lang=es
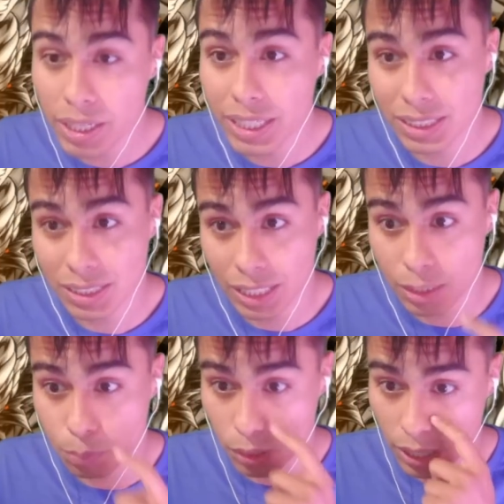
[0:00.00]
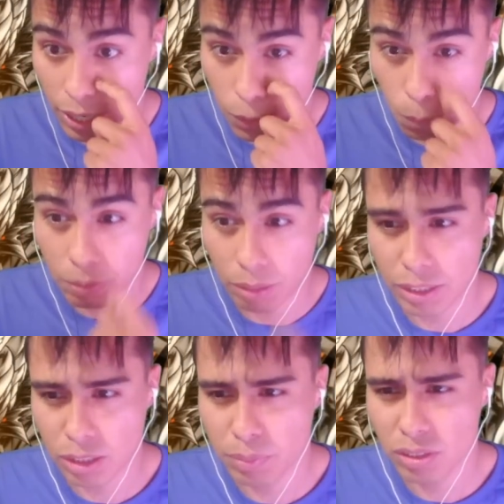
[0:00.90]
cristales por cada compra,
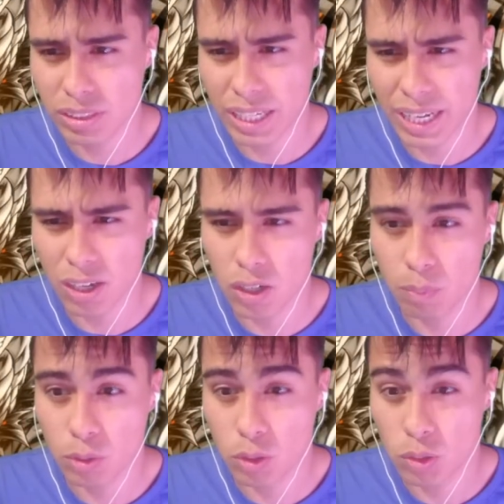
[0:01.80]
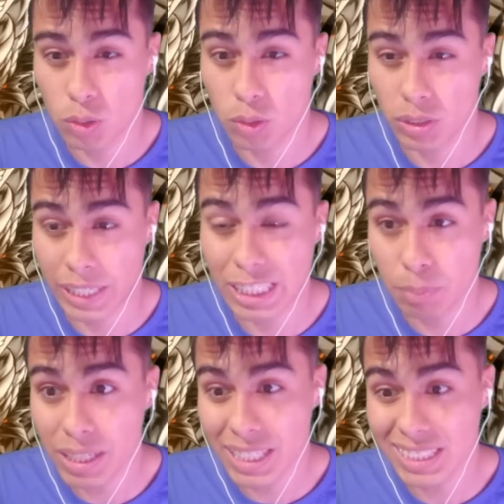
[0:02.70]
más o menos te darían como
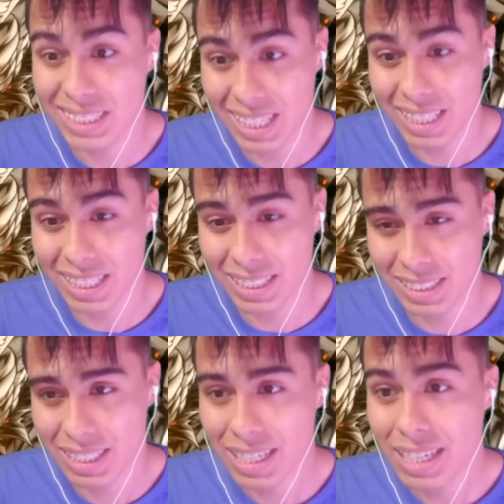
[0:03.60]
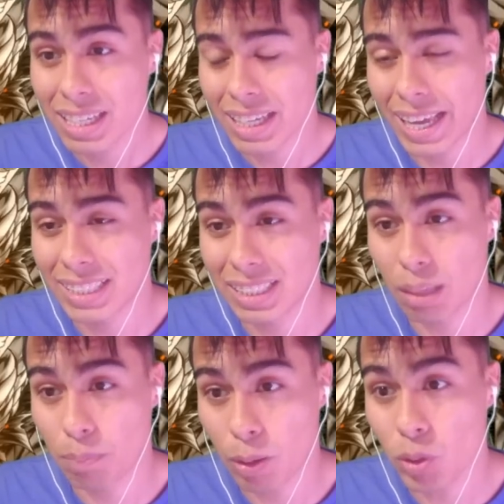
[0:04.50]
6000 cristales.
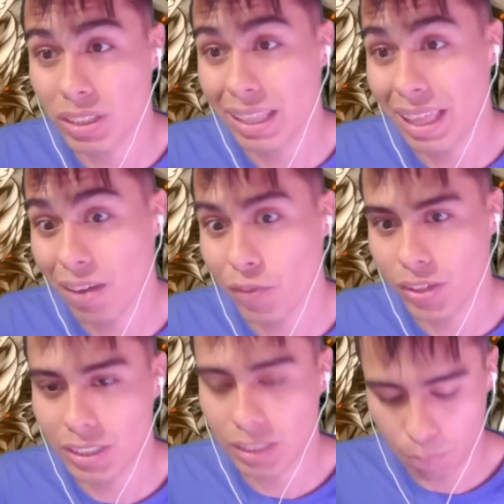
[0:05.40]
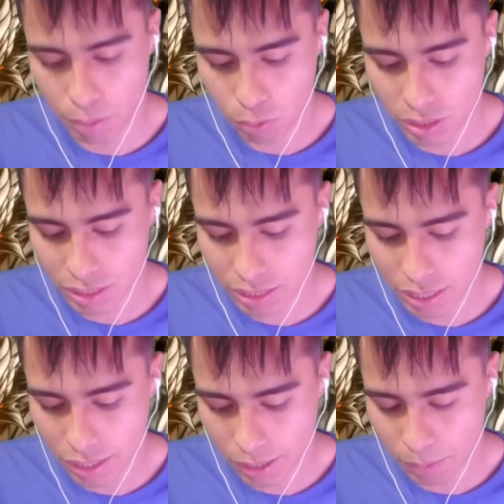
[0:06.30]
Z-Power de LF, Z-Power
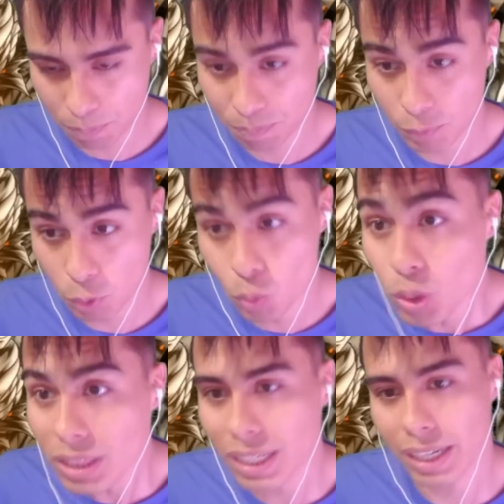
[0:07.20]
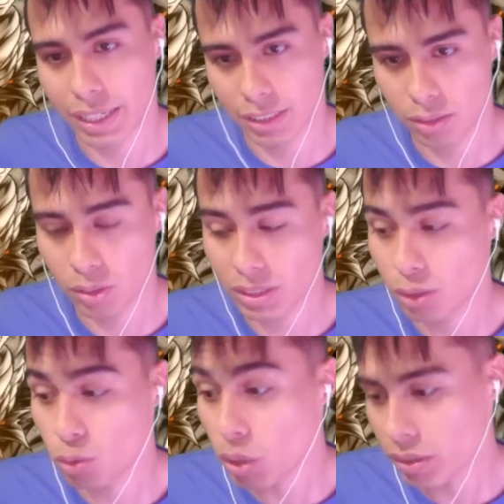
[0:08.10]
de Ultra, que esto es
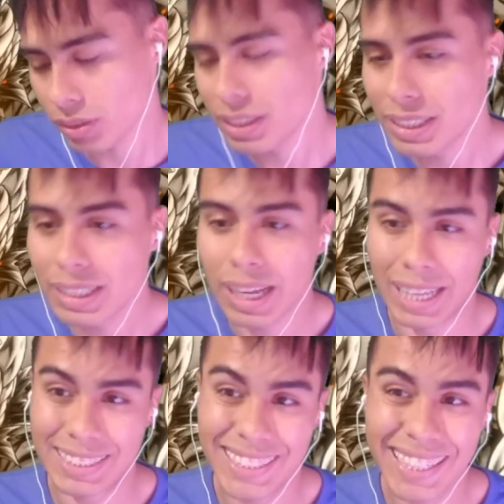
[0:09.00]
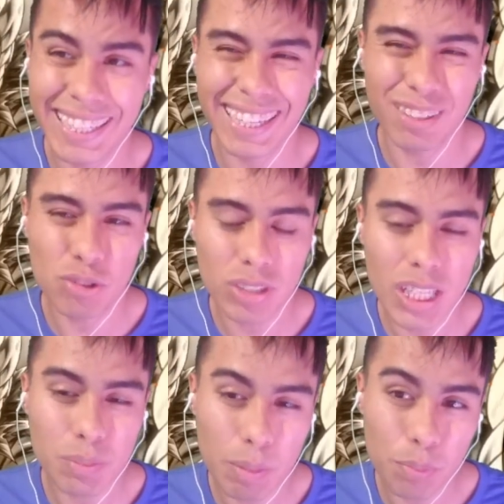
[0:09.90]
nuevo. Así que
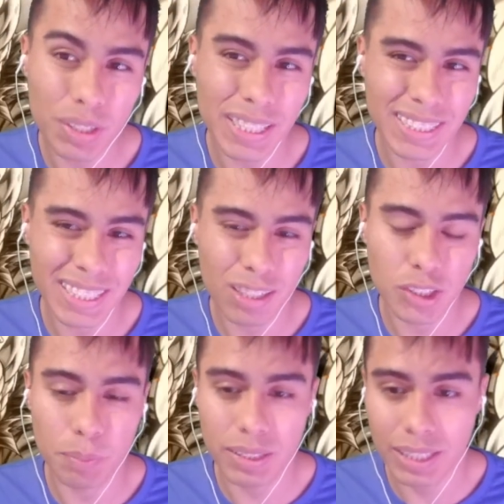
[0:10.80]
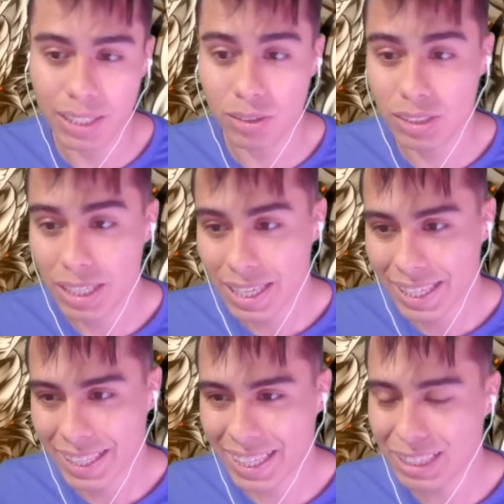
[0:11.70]
ustedes me pueden decir en los comentarios
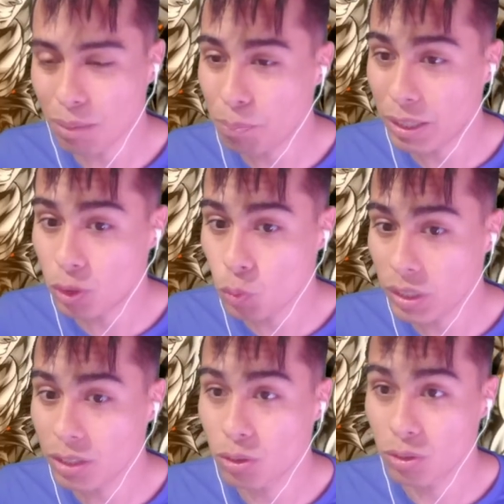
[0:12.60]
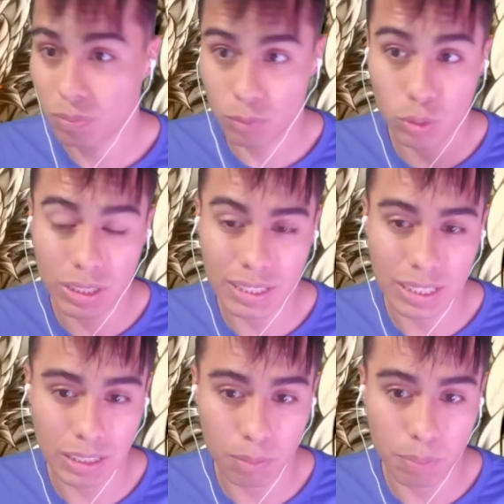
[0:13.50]
qué tan pay to win tú tienes que
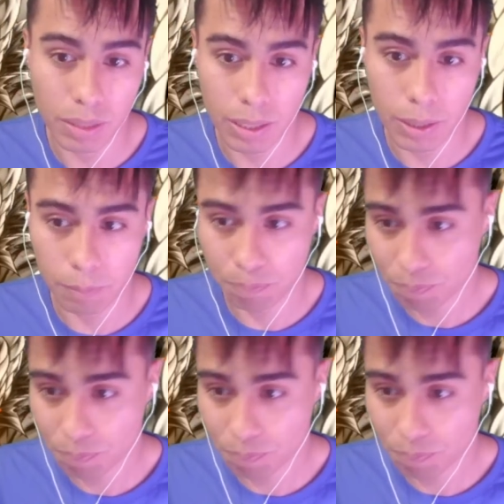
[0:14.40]
hacer para mm,